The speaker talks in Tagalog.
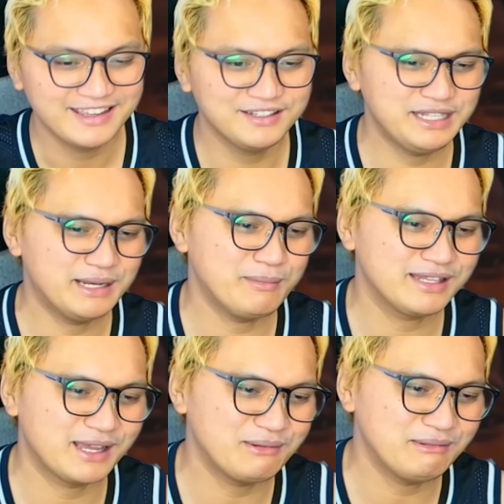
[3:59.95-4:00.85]
Hindi
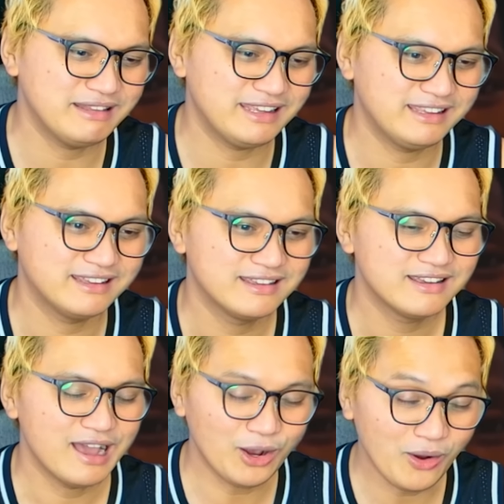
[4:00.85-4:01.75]
naman ganun eh.
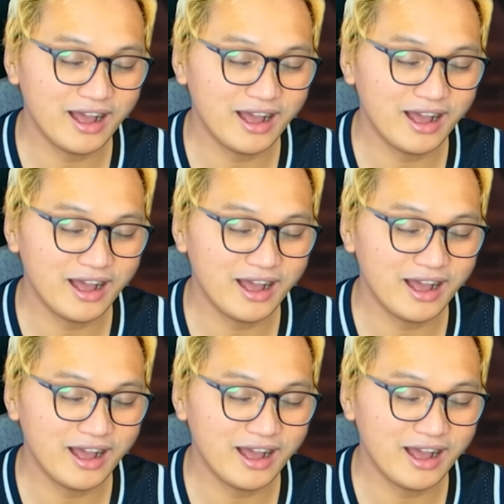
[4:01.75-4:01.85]
Ako